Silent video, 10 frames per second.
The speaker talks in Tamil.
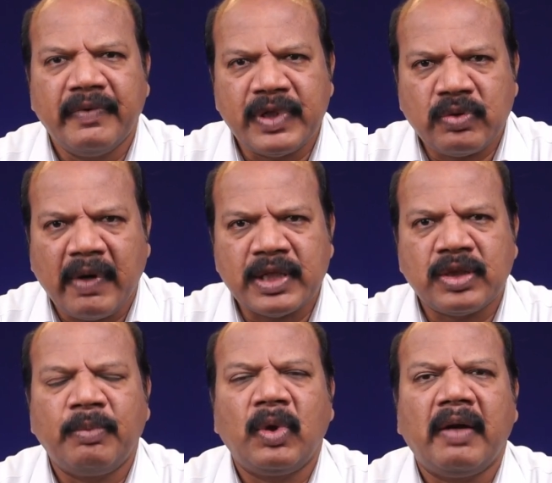
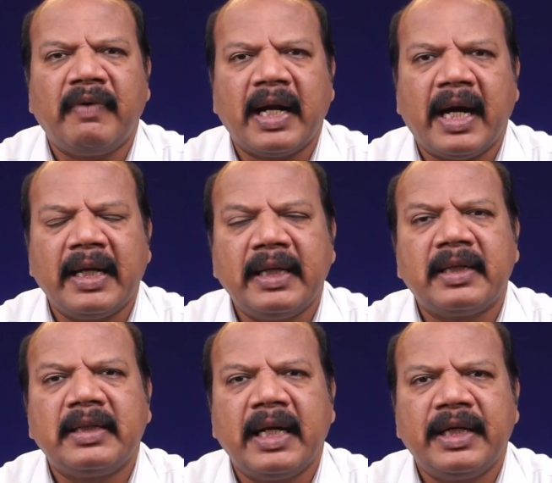விசுவாசம்
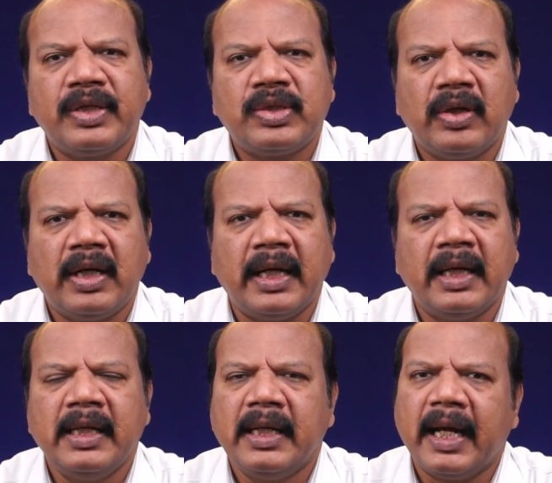உள்ளவனாயிரு என்று சொல்லி
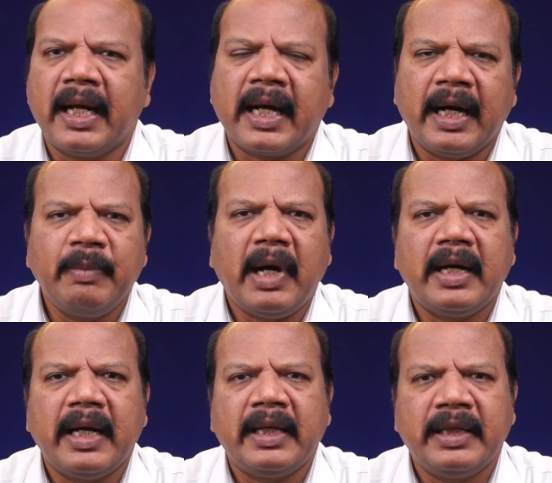எனக்கு
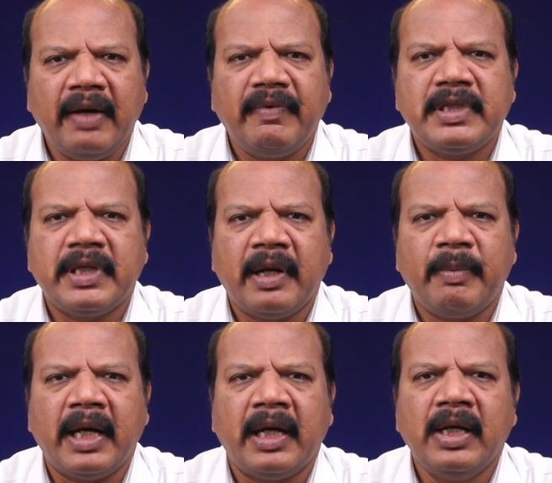அன்பான தேவ
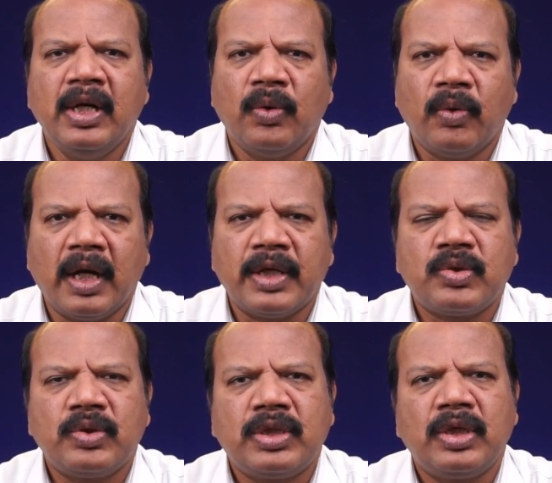ஜனமே உங்களை
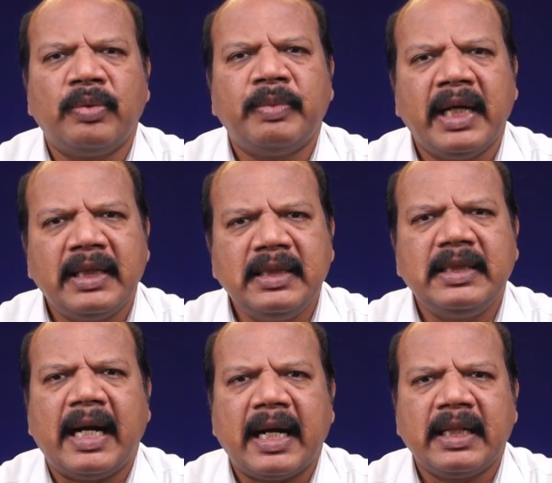சுற்றிலும் எது
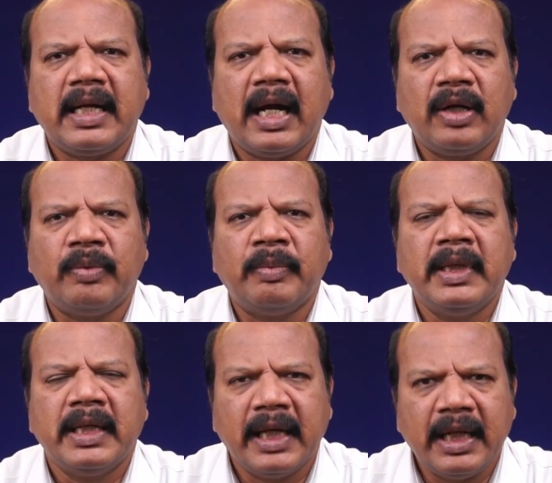நடந்தாலும்
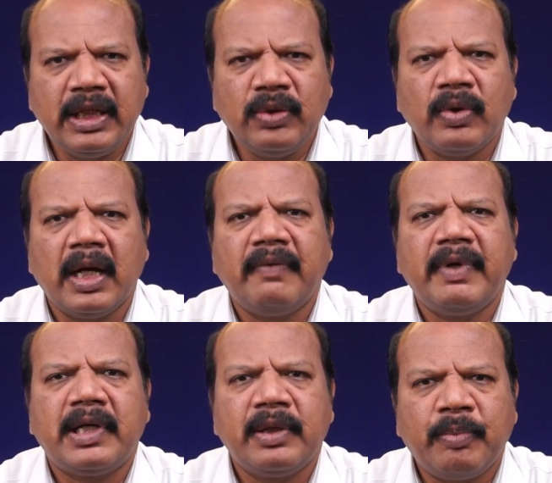எது உங்களை
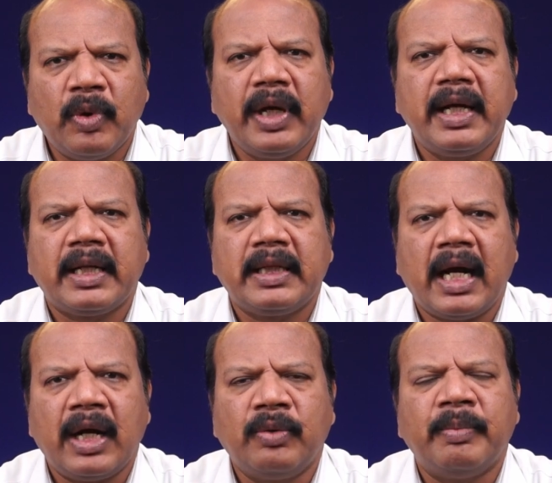விட்டு
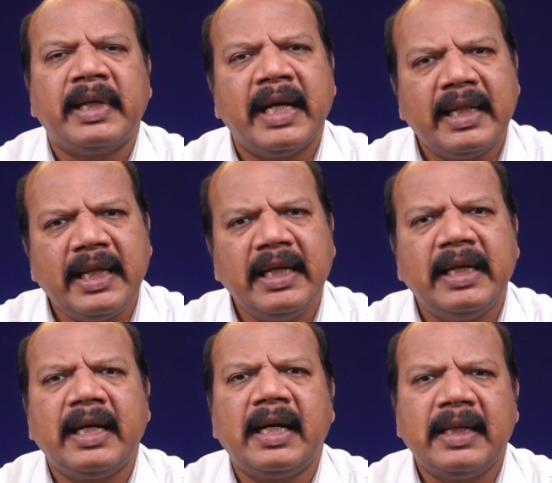போயிருந்தாலும் எதை
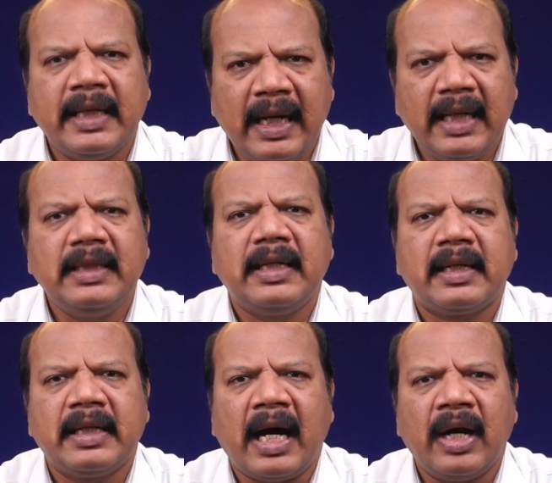நீங்கள்
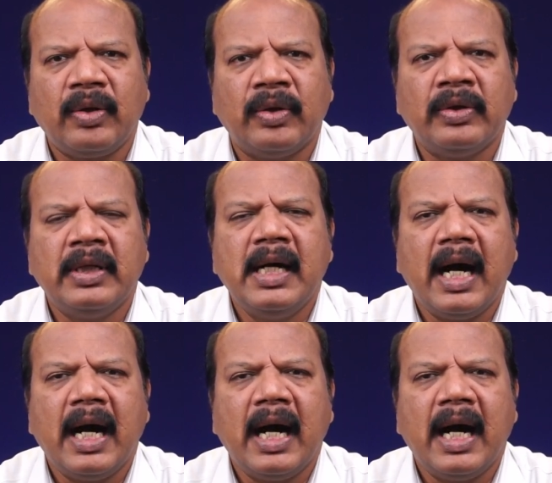இழந்திருந்தாலும்